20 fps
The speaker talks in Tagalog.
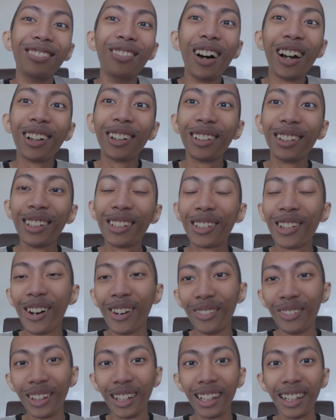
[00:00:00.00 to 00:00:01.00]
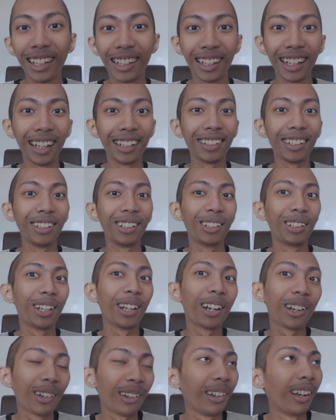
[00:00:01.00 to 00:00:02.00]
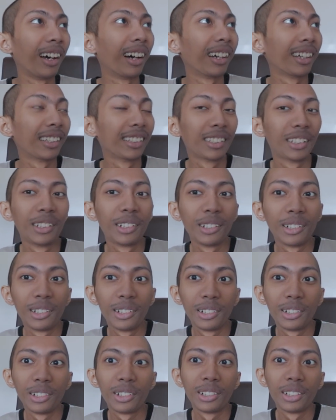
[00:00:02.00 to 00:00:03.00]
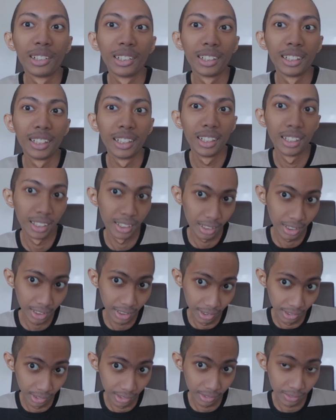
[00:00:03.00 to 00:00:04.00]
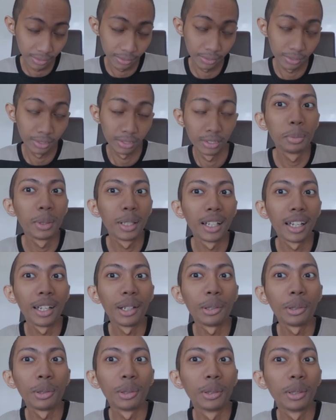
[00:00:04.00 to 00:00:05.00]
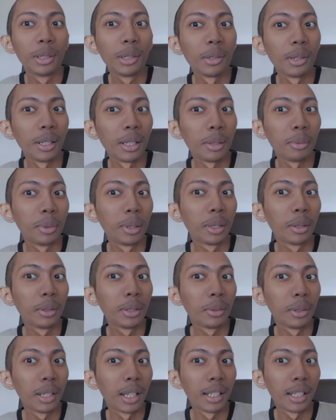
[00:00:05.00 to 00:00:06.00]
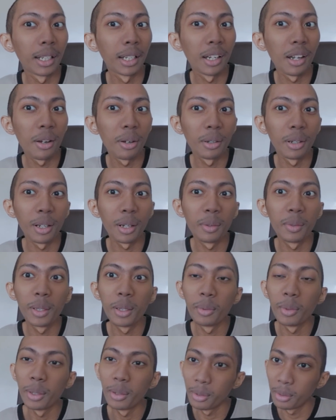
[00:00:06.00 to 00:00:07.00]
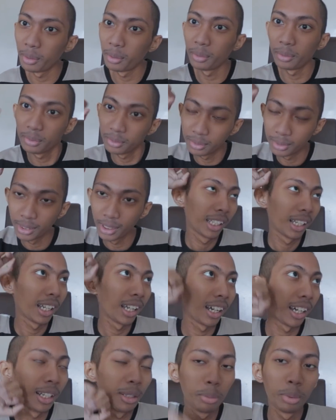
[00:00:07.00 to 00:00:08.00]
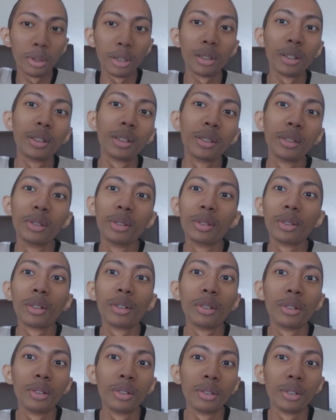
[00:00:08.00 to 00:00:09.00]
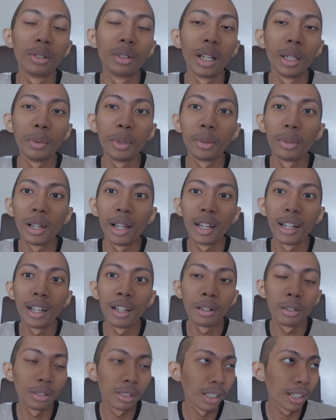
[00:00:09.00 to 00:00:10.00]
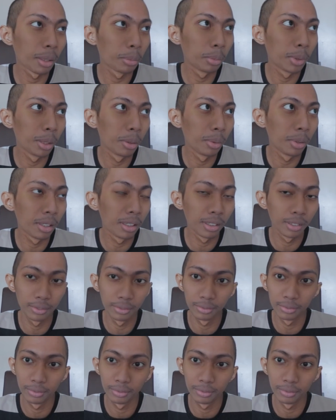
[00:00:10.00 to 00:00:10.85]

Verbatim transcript: Bagong discovery lang natin, na-share ko lang. So, okay naman siya. Kumbaga, ayoko, hindi ko alam eh. Wala na rin ako naramdaman nung kinakalbo ako eh. Siguro, I mean, wala na ako naramdamang